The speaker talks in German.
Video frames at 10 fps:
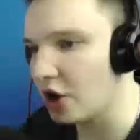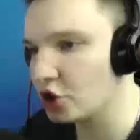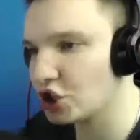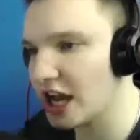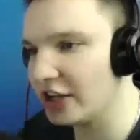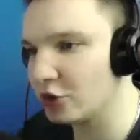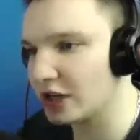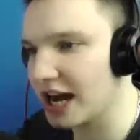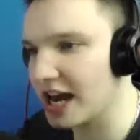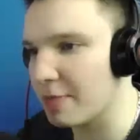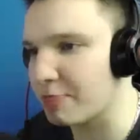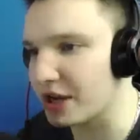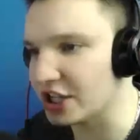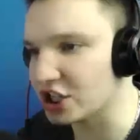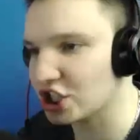Aussteigen, du kleine
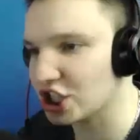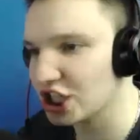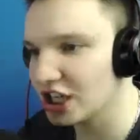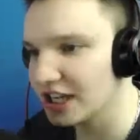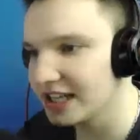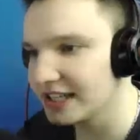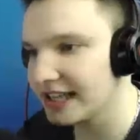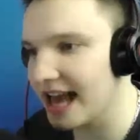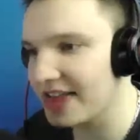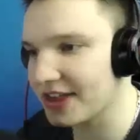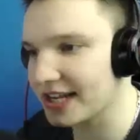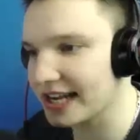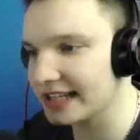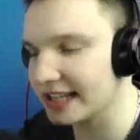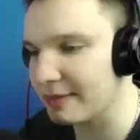Bitch! Das ist
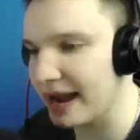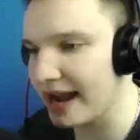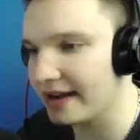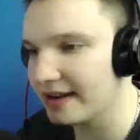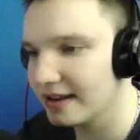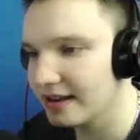richtig, man.